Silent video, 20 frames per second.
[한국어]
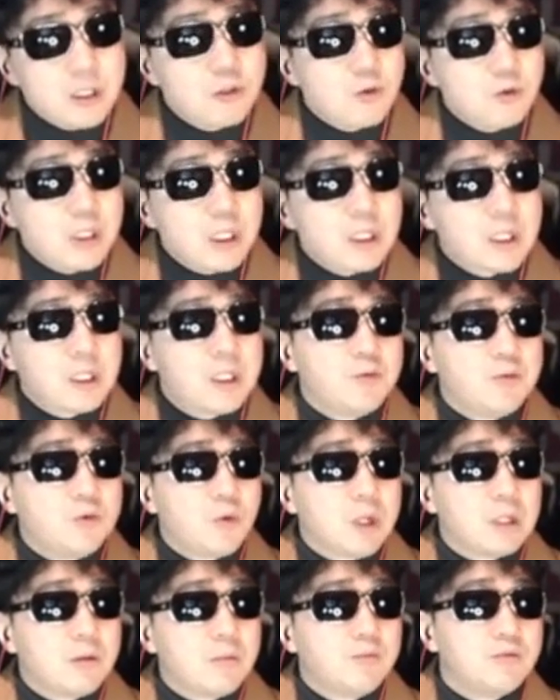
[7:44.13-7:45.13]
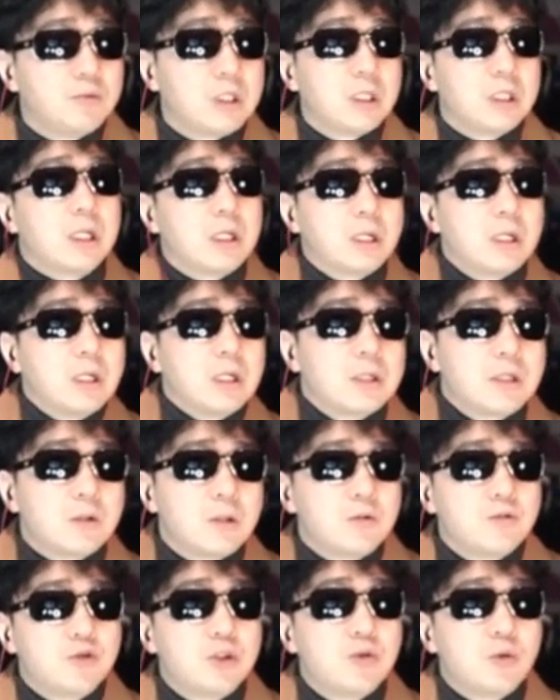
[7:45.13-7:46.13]
초창기에 기분 좋았던 분위기가
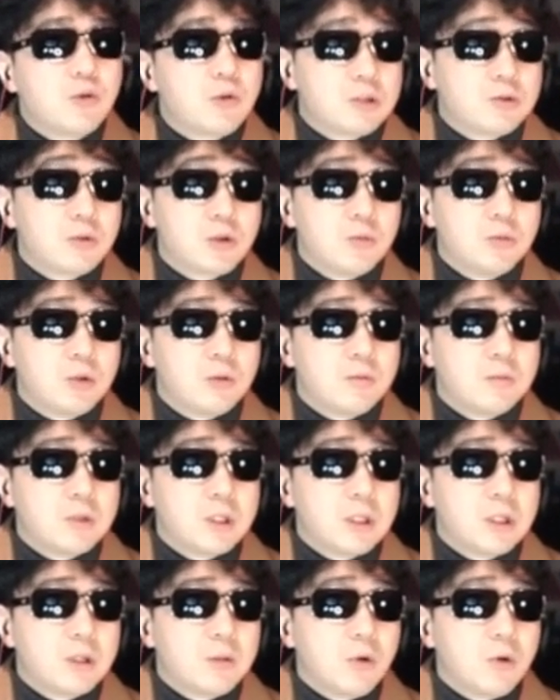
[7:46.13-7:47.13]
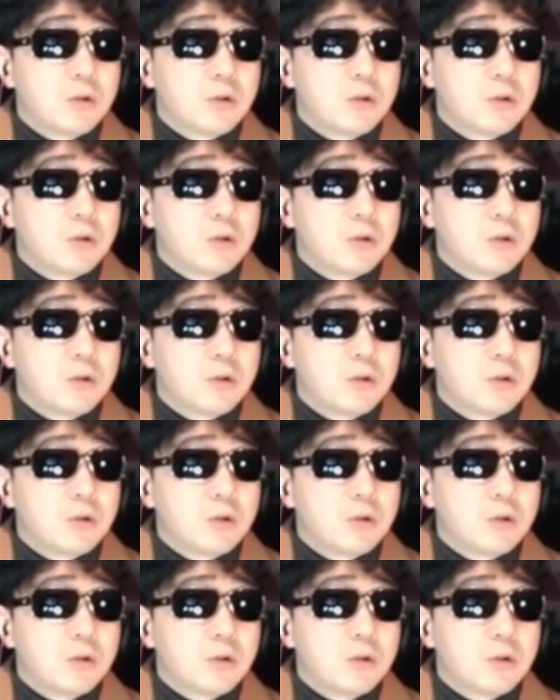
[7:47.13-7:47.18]
이제 뒤쪽으로 갈수록 점점 이제